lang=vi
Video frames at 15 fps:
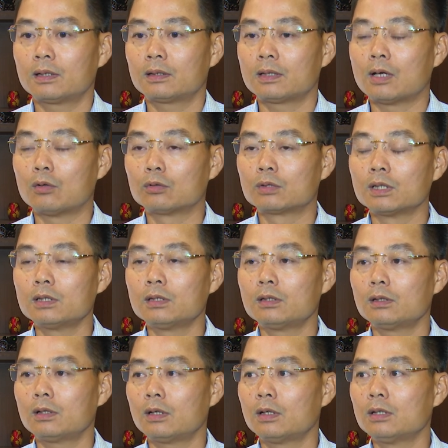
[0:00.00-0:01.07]
đầu
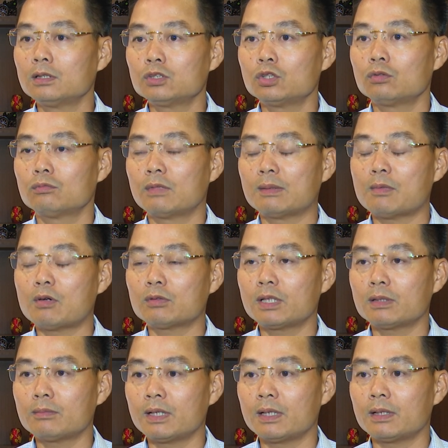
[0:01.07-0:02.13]
tư ứng dụng máy móc
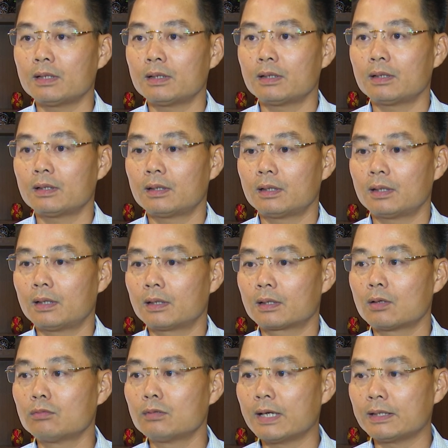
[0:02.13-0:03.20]
thiết bị uh,
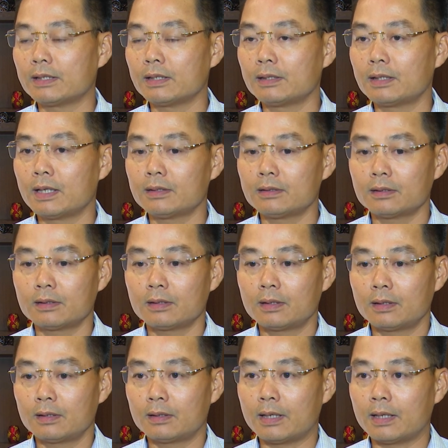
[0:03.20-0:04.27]
công nghệ tiên tiến
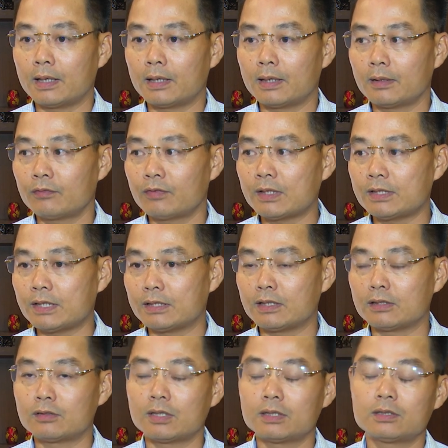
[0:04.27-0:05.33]
để phát triển
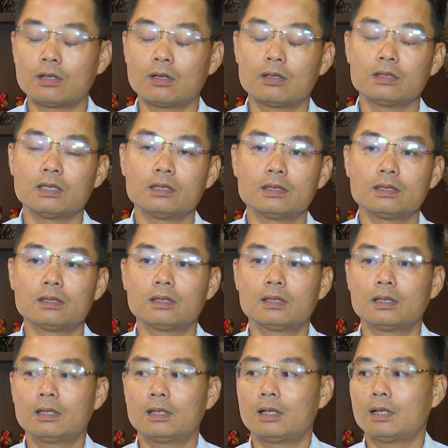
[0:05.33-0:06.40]
sản xuất cho những
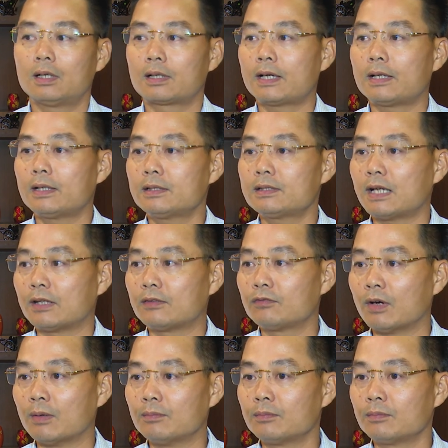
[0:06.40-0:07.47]
uh, cái sản
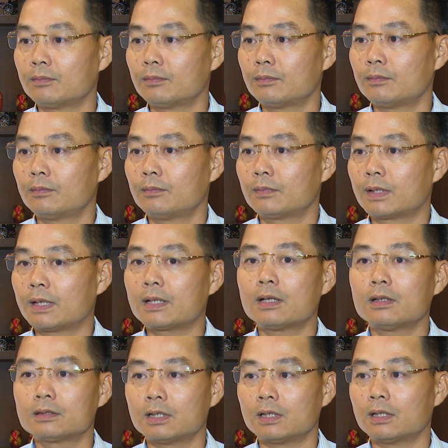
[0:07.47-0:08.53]
phẩm, cái
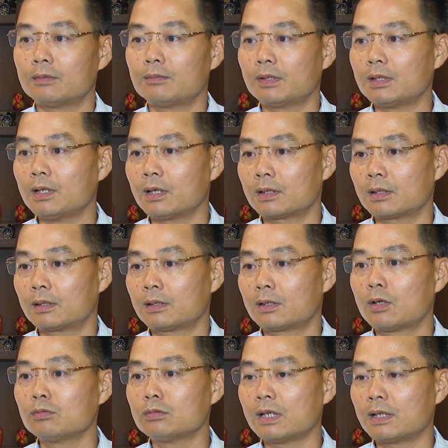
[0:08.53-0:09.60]
cơ sở mà được
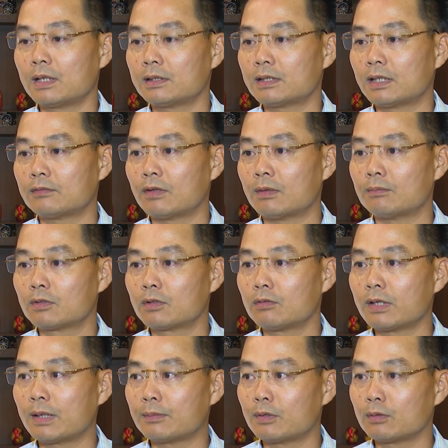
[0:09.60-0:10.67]
công nhận là sản phẩm
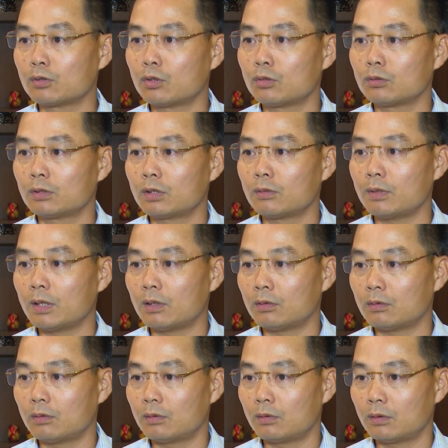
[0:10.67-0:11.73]
công nghiệp nông thôn tiêu biểu
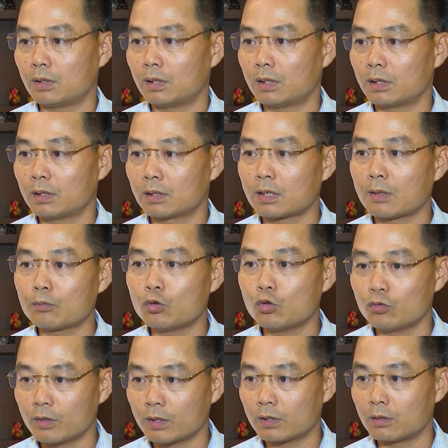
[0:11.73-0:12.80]
uh, cấp
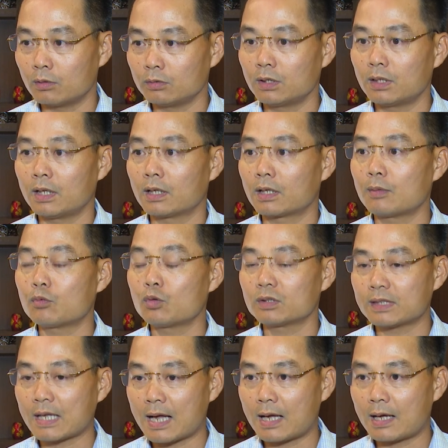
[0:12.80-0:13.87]
khu vực cũng như là cấp
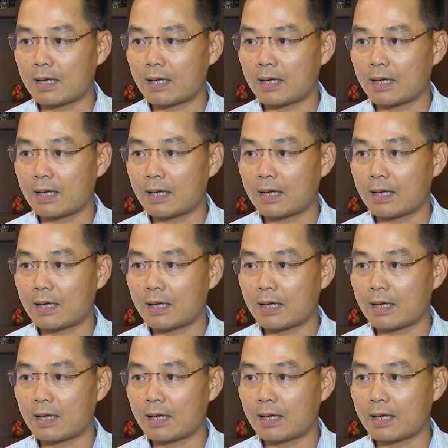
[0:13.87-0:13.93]
quốc gia.